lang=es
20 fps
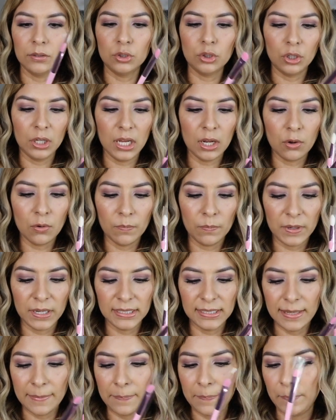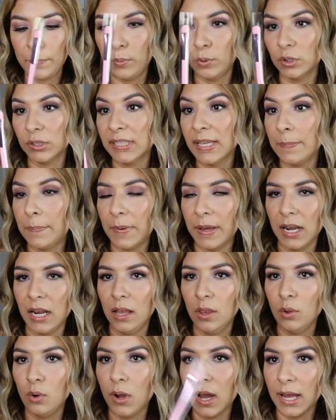Yo la compré por
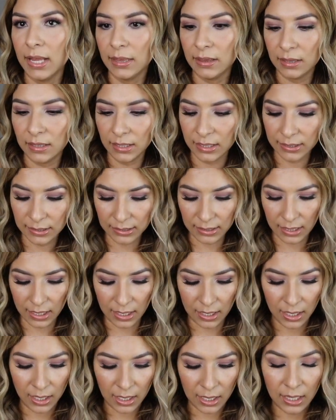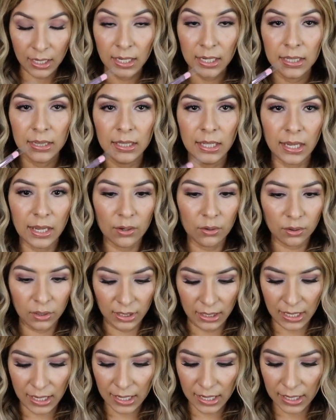separado antes de de que
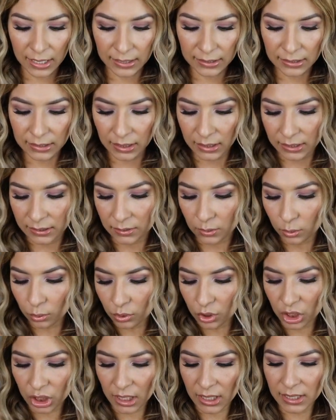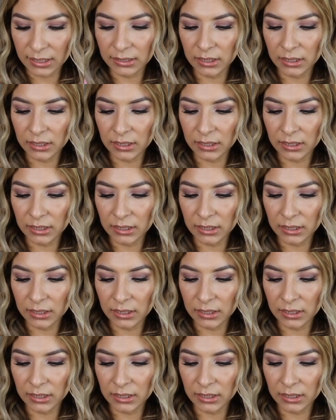ordenara este estuche.